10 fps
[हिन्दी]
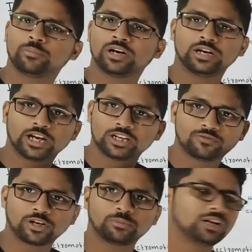टर्मिनल
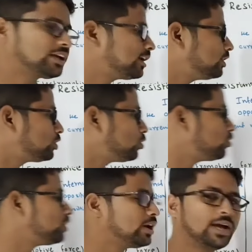नेगेटिव टर्मिनल कह देते हो
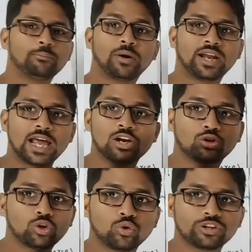पर
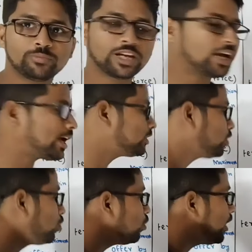इलेक्ट्रोड्स में क्या
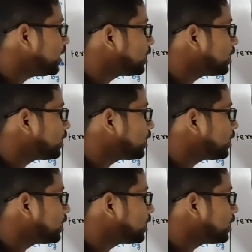कहते हो